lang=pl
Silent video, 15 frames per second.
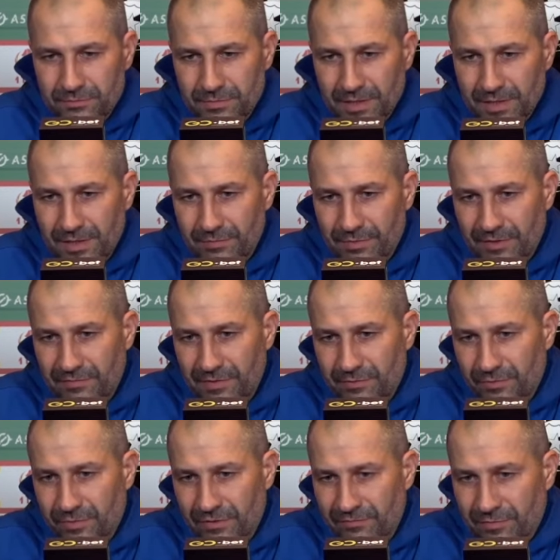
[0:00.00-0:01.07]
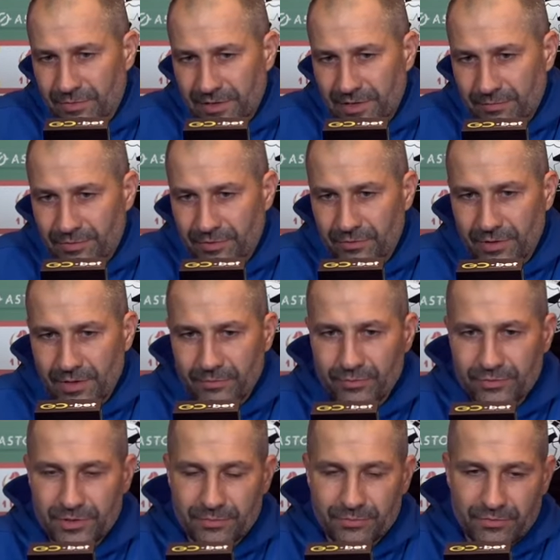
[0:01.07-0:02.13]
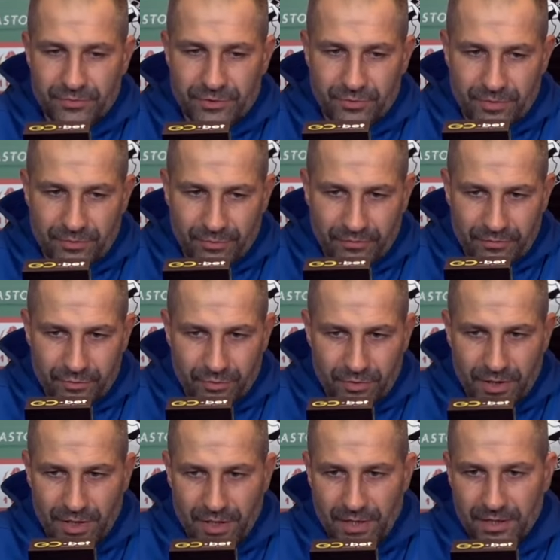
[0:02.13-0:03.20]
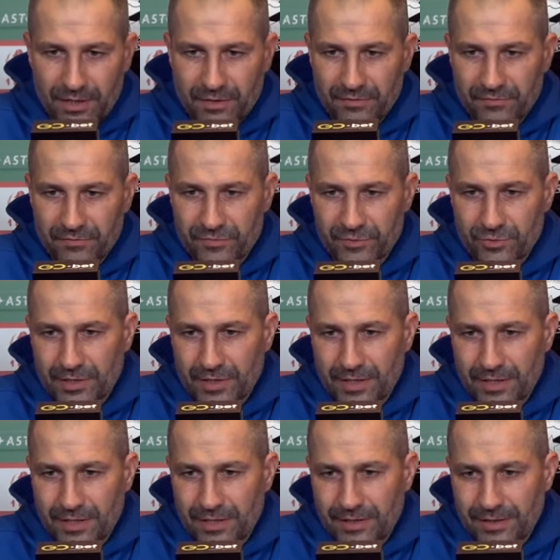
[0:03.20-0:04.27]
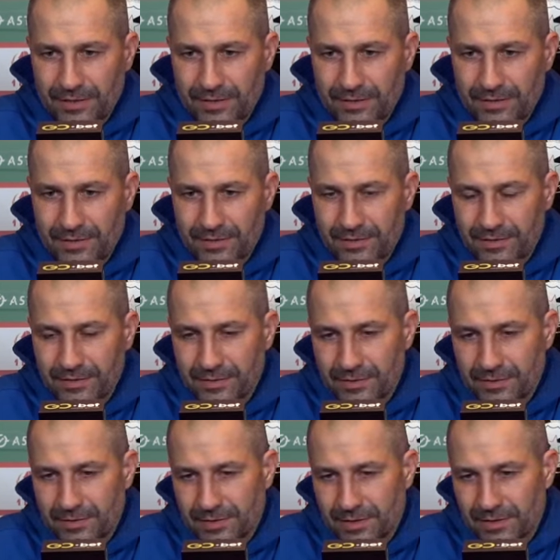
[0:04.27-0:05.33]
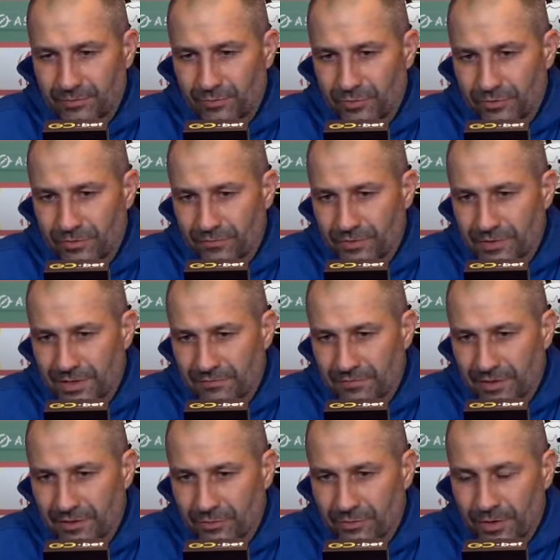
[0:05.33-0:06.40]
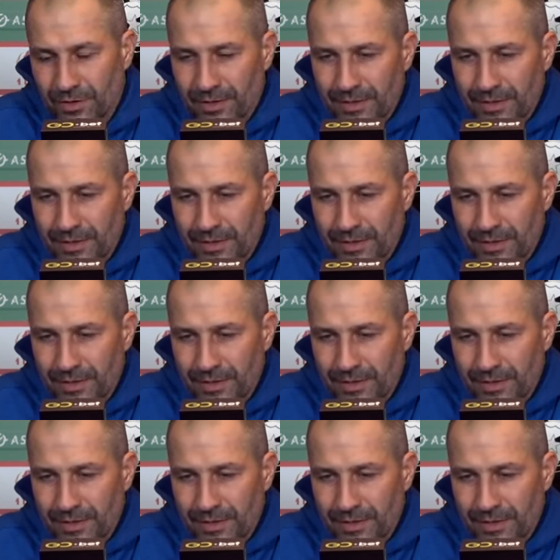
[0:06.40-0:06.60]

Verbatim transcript: Tak naprawdę była wybita piłka, później poszła powtórna wrzutka i gdzieś też błąd w ustawieniu